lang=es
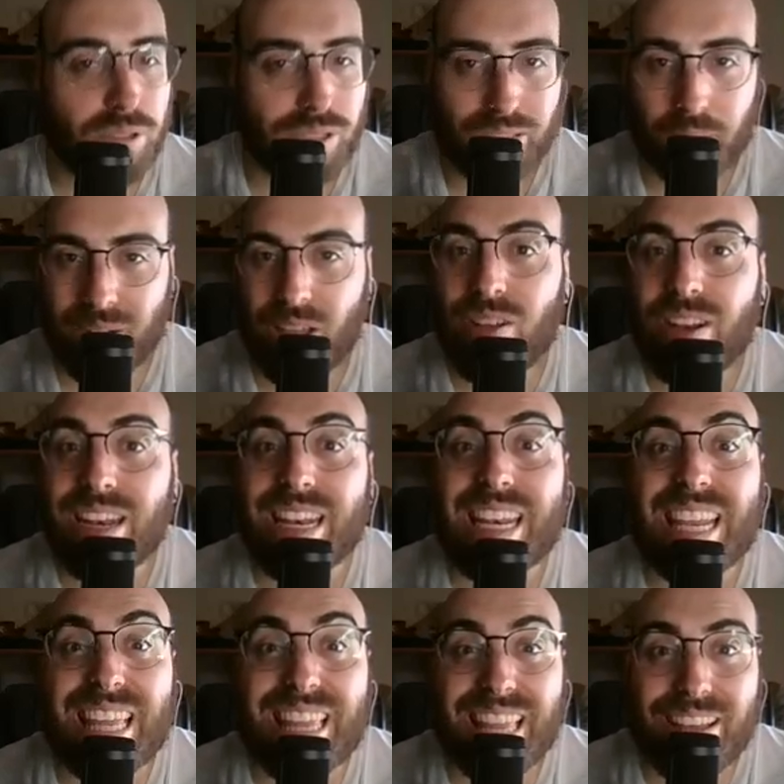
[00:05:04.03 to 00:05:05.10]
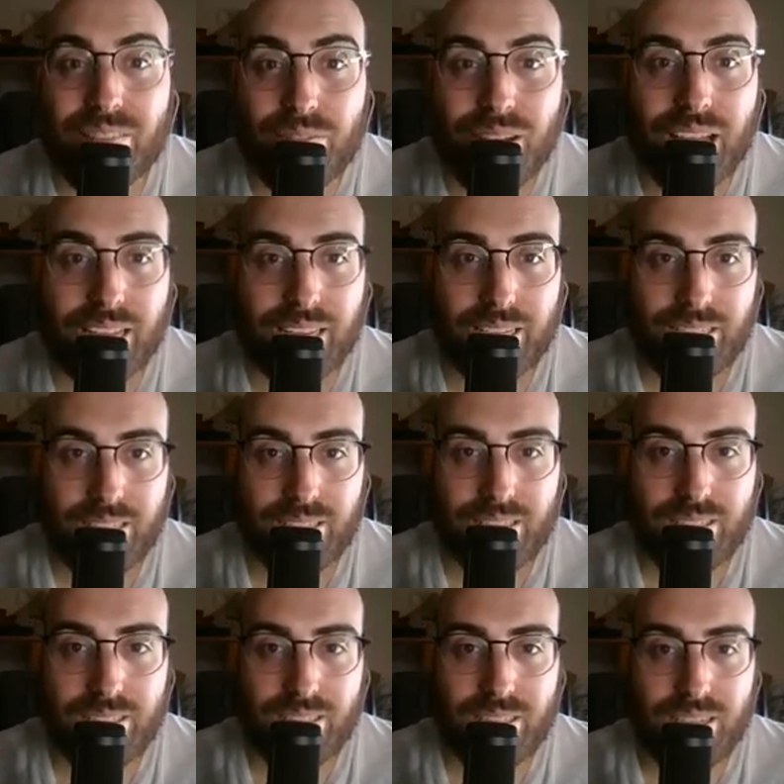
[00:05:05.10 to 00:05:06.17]
ha terminado ni de fly.
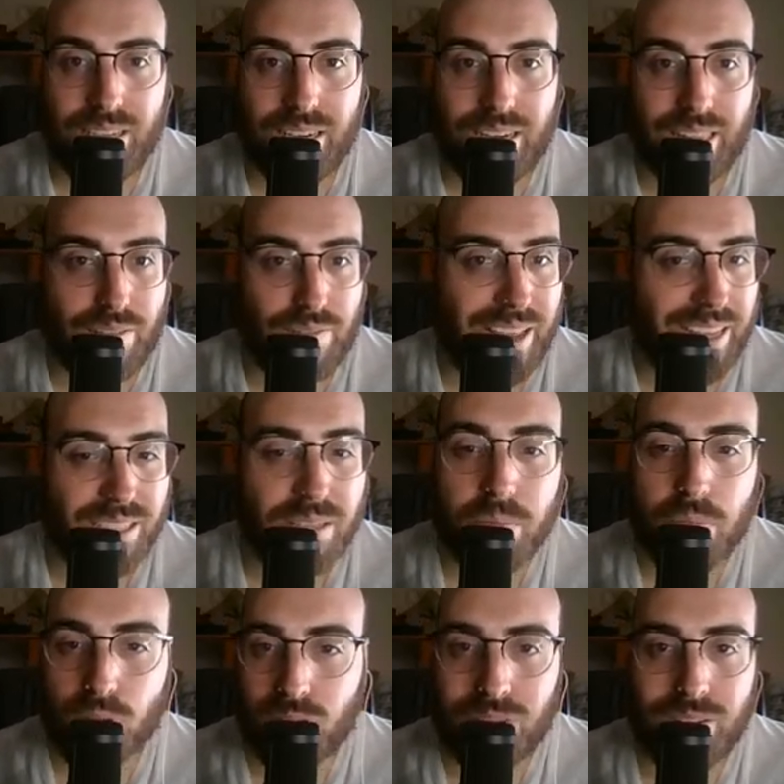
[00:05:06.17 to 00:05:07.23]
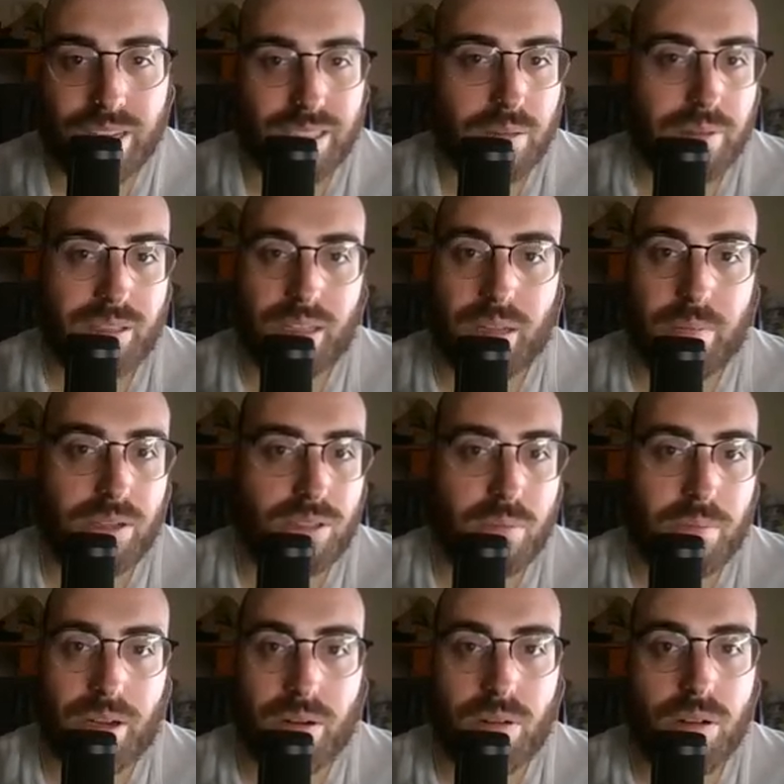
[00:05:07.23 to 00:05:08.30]
Ni de fly. Es imposible que se termine este
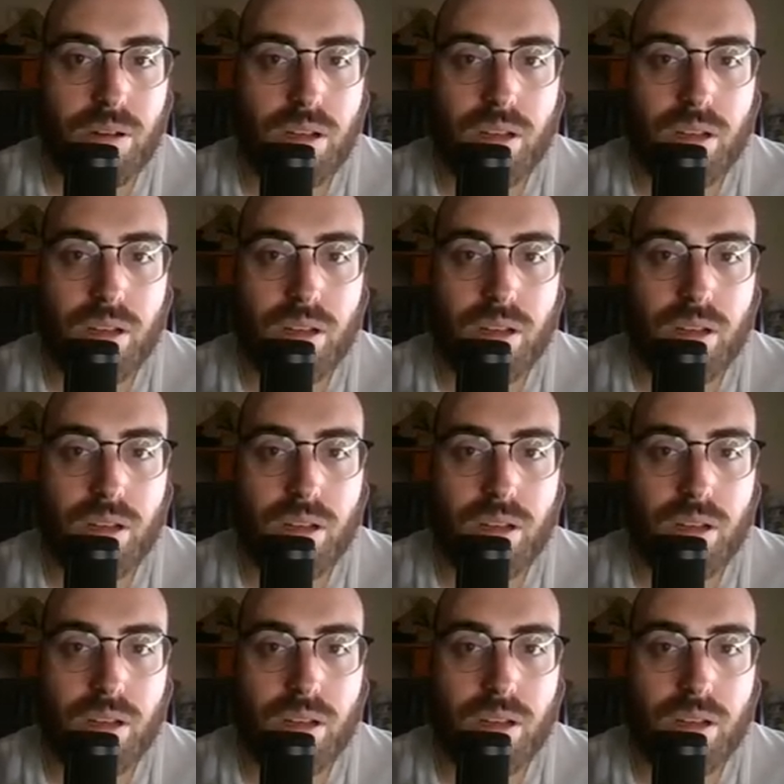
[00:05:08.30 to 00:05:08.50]
plano.